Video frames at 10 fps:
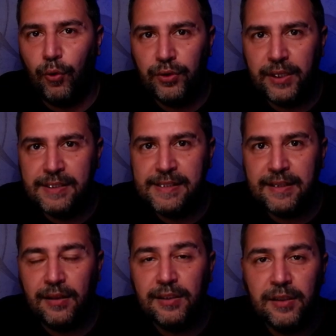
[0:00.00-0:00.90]
onların
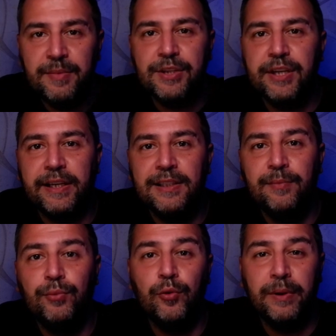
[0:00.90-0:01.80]
sağlıklı bir
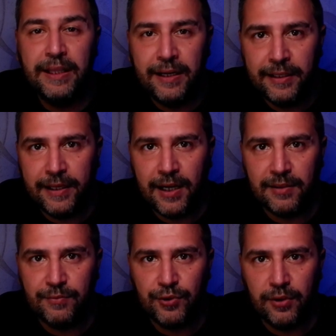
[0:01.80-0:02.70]
şekilde büyümelerine de
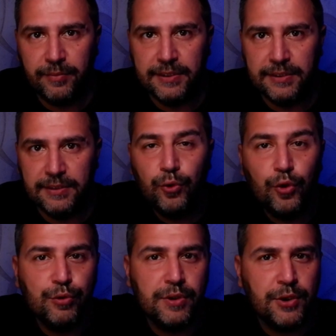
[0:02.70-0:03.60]
yardımcı olabilir.
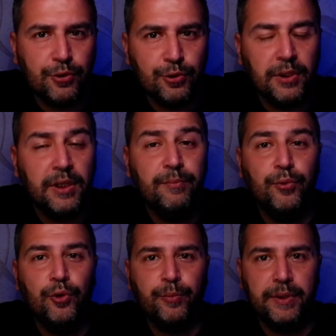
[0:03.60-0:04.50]
Günümüzde
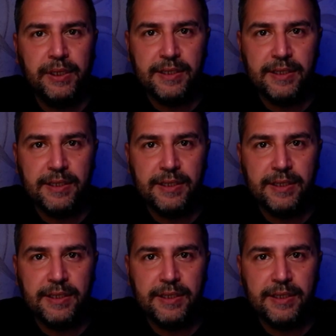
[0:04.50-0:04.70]
çocukların büyük bir